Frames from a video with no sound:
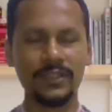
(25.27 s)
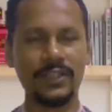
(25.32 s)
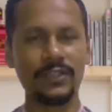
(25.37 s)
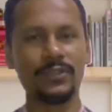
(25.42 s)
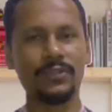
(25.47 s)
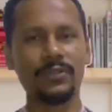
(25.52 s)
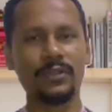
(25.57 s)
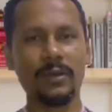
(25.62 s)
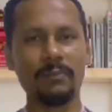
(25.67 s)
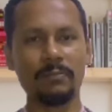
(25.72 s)

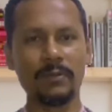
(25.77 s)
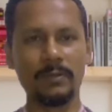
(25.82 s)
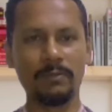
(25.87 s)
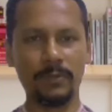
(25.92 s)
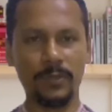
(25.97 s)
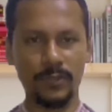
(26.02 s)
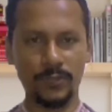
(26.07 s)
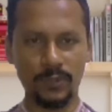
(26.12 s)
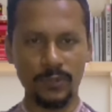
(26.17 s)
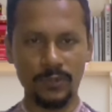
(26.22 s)
সেজন্য
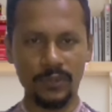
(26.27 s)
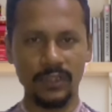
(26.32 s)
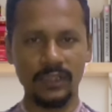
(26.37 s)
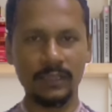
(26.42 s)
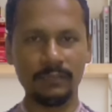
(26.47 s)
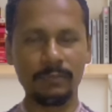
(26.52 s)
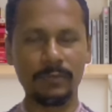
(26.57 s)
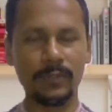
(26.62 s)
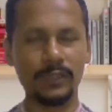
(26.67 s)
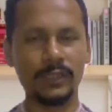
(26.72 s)
আপনার প্রিয়
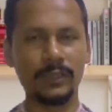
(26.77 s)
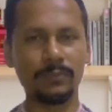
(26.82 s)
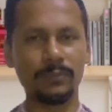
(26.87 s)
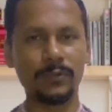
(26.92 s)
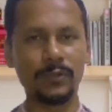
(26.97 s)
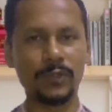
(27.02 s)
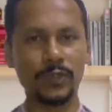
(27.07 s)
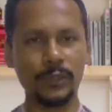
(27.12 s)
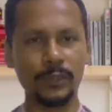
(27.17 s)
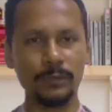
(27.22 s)
সন্তানকে
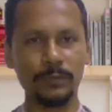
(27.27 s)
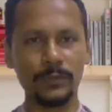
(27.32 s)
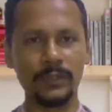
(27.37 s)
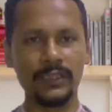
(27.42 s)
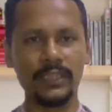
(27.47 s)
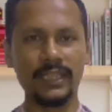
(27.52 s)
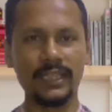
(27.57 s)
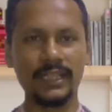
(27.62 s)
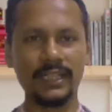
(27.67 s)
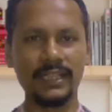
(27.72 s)
পর্যাপ্ত
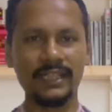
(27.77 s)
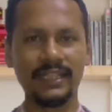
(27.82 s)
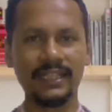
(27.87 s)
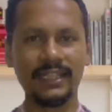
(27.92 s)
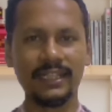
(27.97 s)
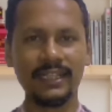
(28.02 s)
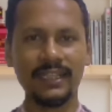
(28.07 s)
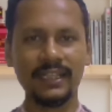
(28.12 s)
সবজি দেন